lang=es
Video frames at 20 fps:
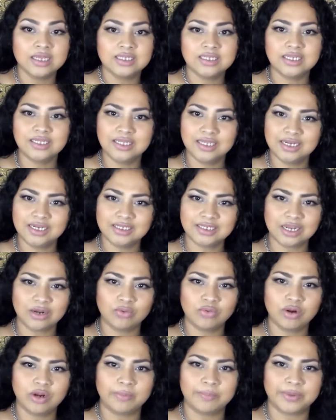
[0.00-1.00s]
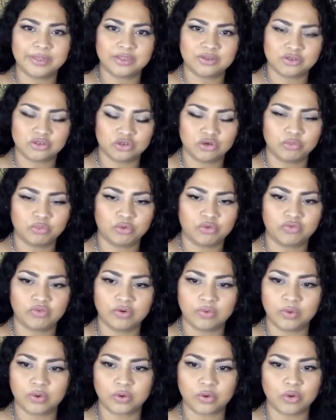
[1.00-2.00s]
Si tienes alguna petición, por
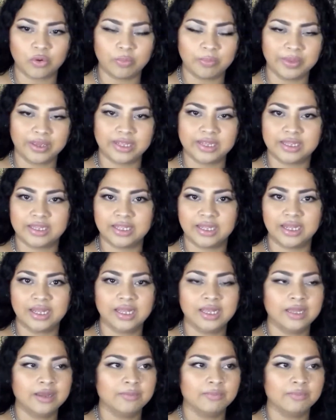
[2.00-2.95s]
favor, comenta.